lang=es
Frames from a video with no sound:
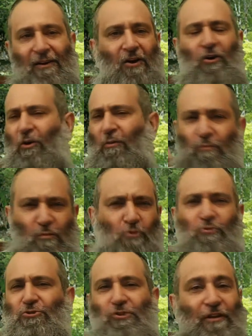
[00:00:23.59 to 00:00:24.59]
con
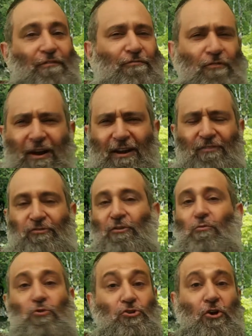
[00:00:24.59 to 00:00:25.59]
mucho esfuerzo,
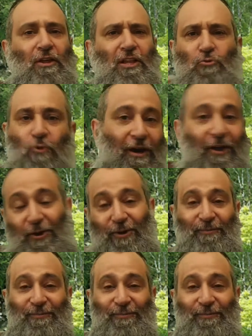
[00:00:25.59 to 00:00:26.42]
mucho denuedo.